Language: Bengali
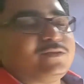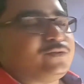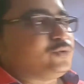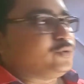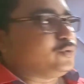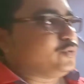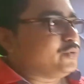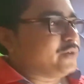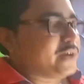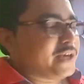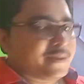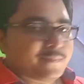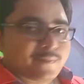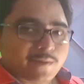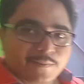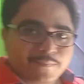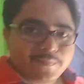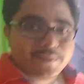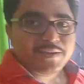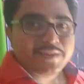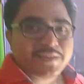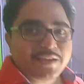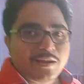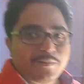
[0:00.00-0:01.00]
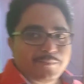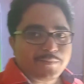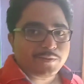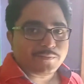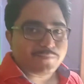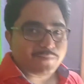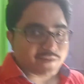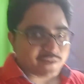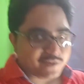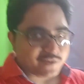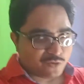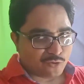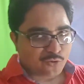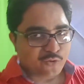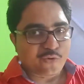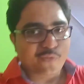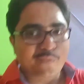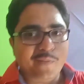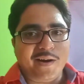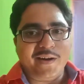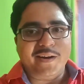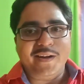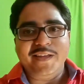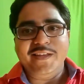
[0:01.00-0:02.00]
তো এভাবেই আমি ভিডিও
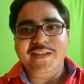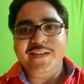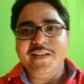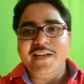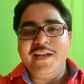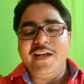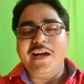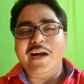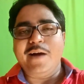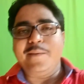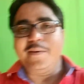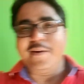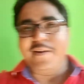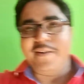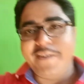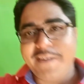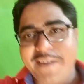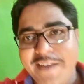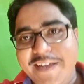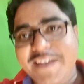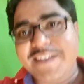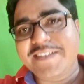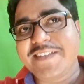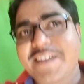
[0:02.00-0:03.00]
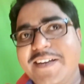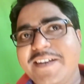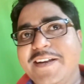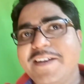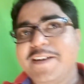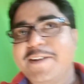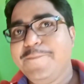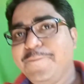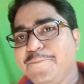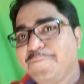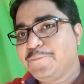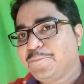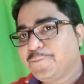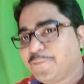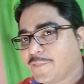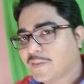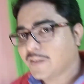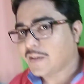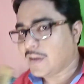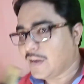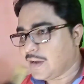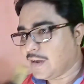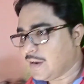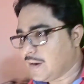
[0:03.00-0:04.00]
বানাই আমার টেক চ্যানেলে
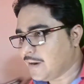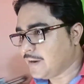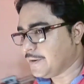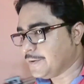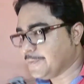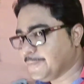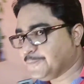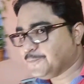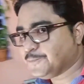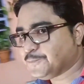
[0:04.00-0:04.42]
আর